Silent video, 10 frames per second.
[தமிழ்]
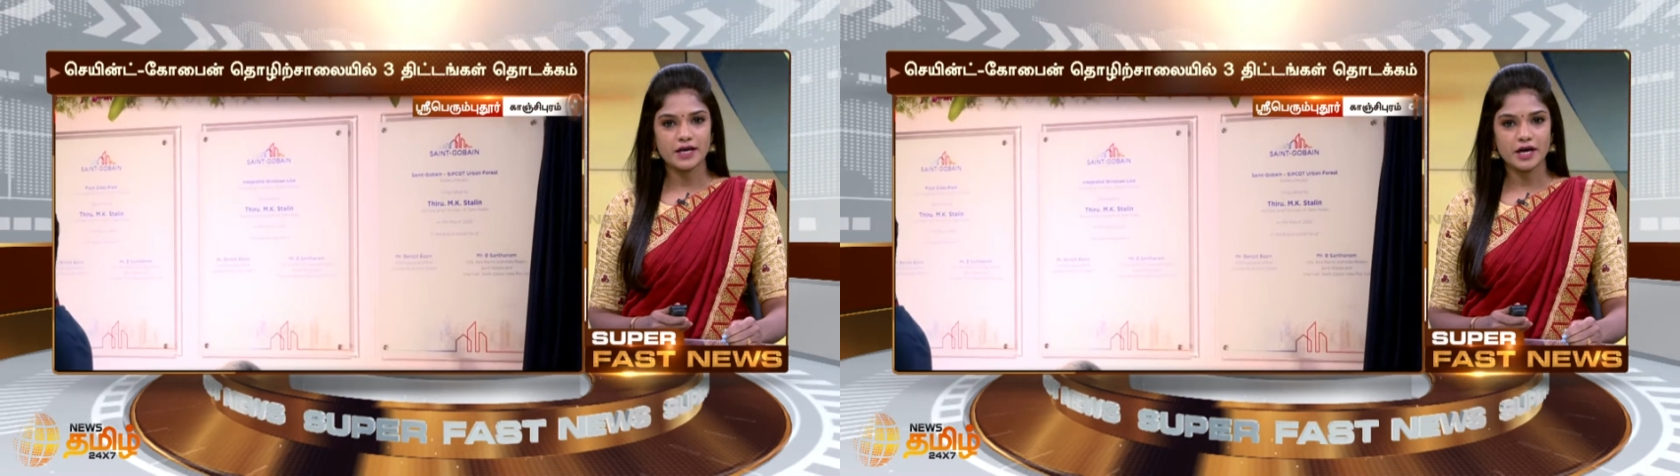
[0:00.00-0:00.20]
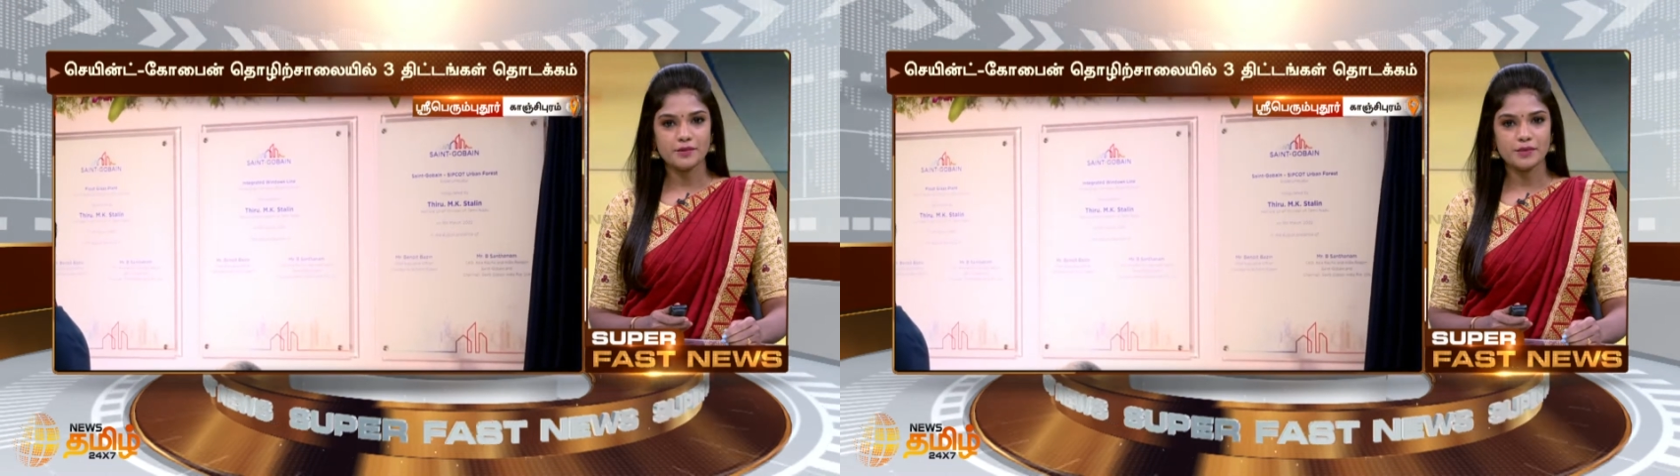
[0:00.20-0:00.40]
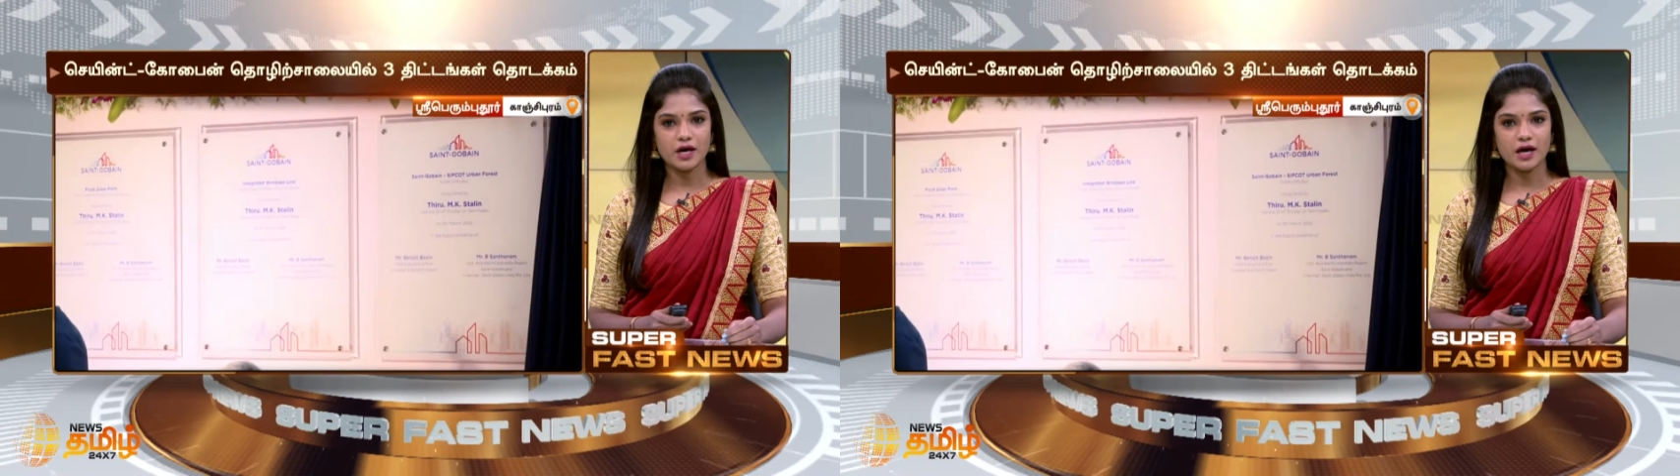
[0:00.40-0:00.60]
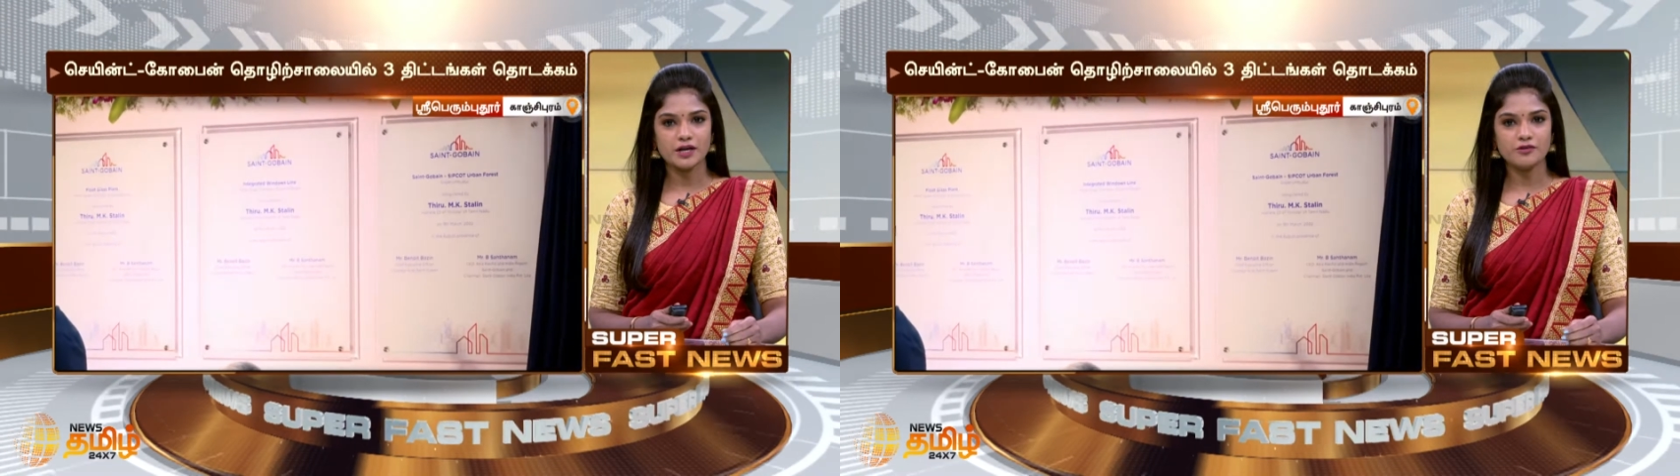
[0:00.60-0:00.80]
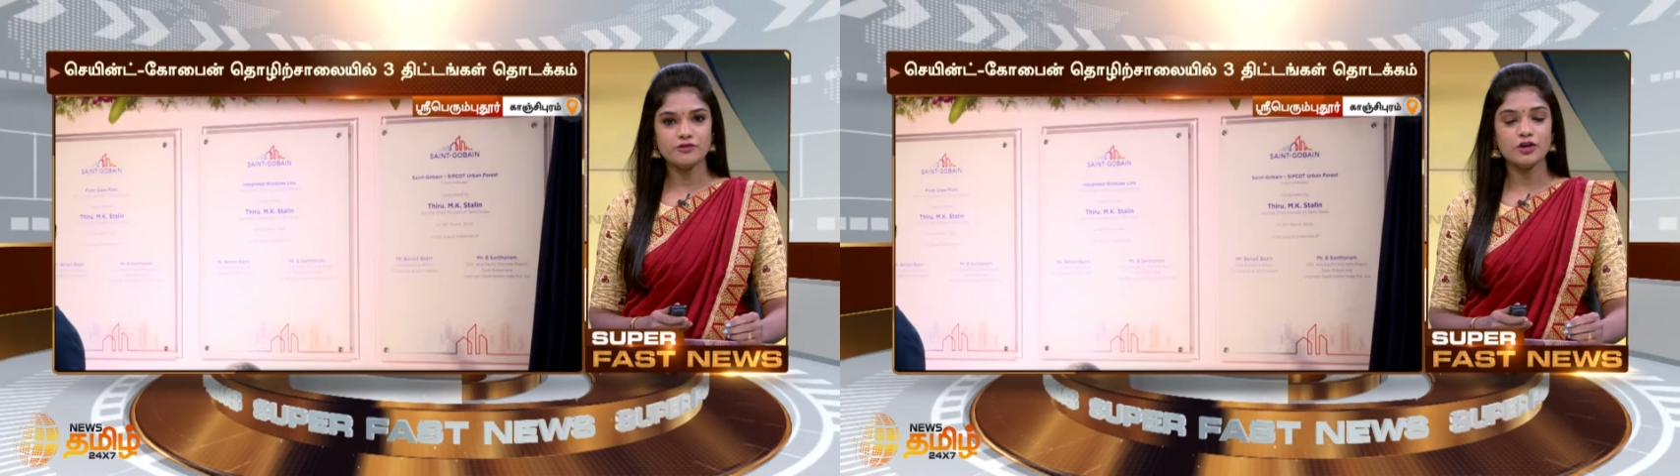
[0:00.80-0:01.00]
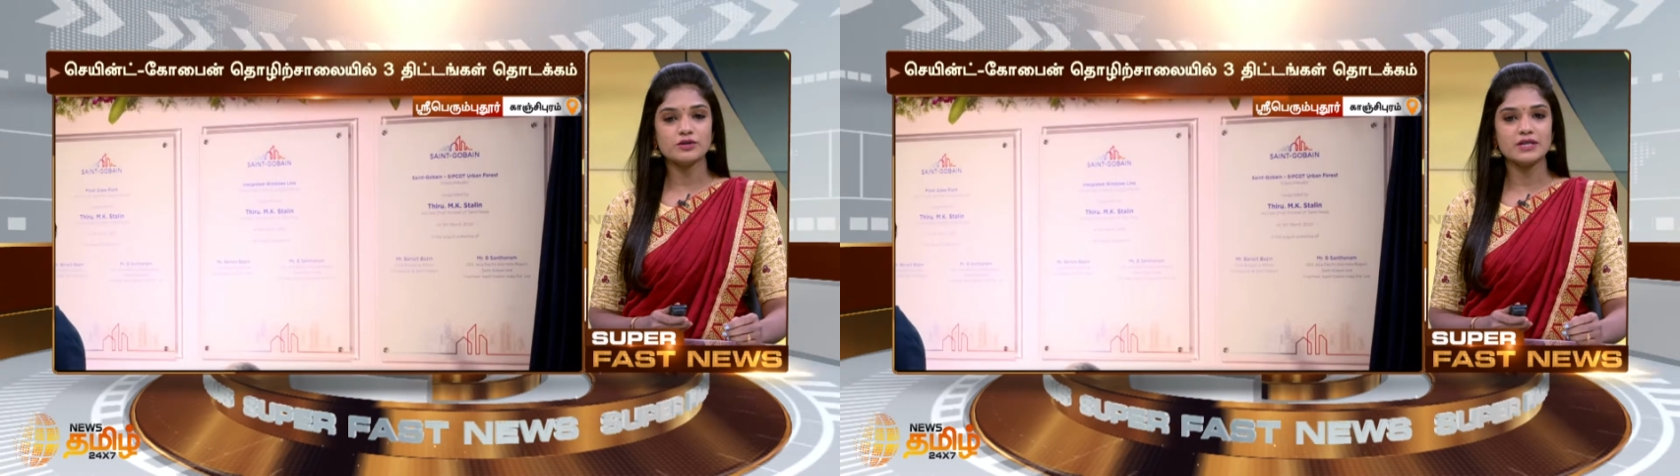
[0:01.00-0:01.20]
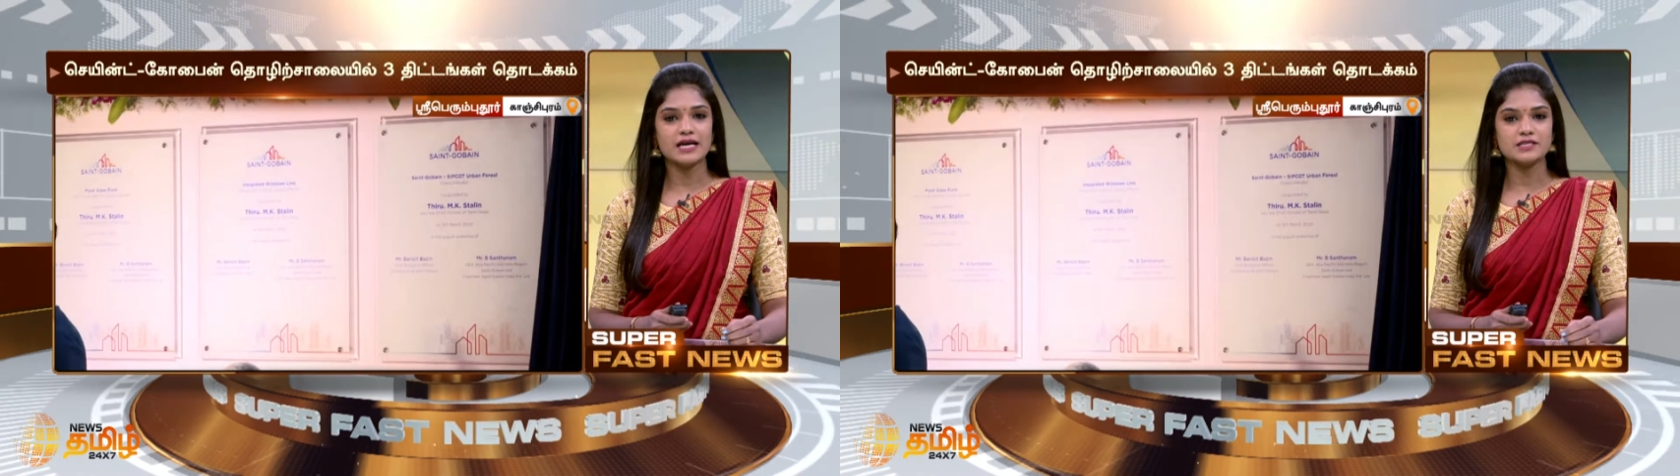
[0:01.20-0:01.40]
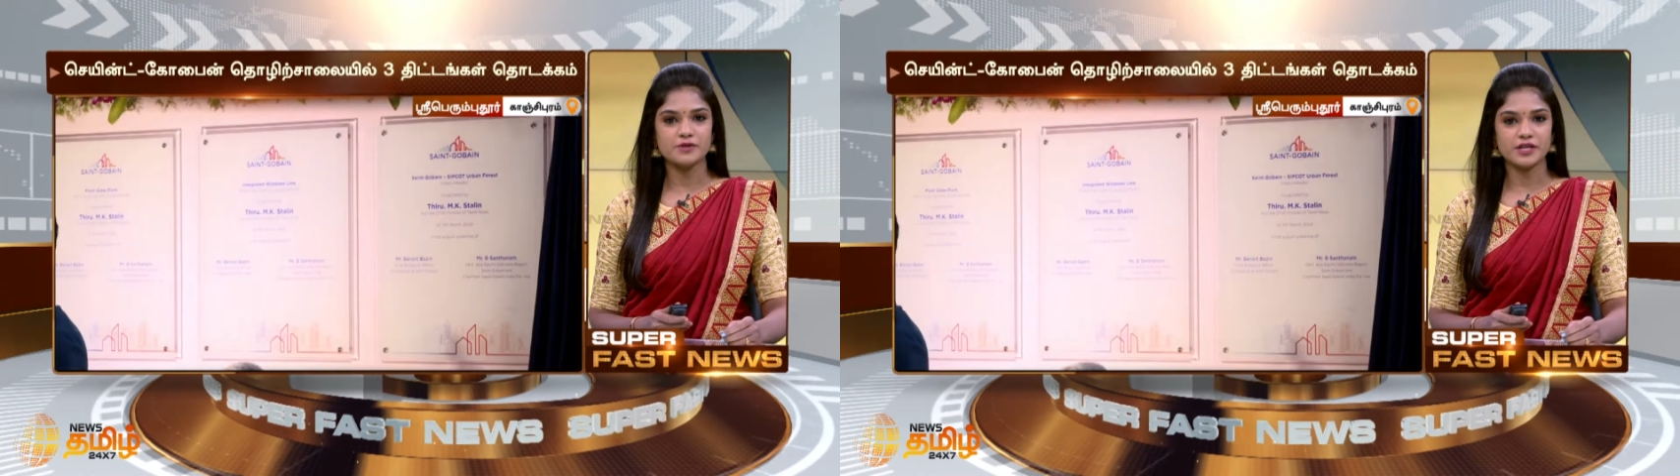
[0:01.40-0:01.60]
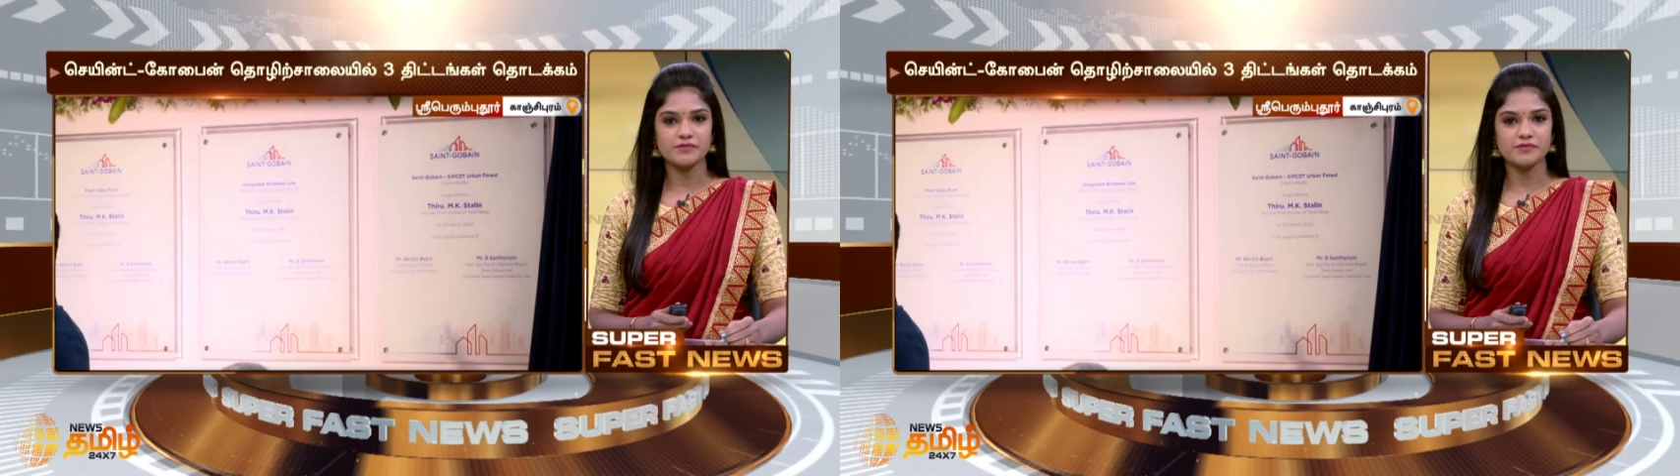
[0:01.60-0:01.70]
தயாரிப்புக்கான ஃப்ளோட் கிளாஸ்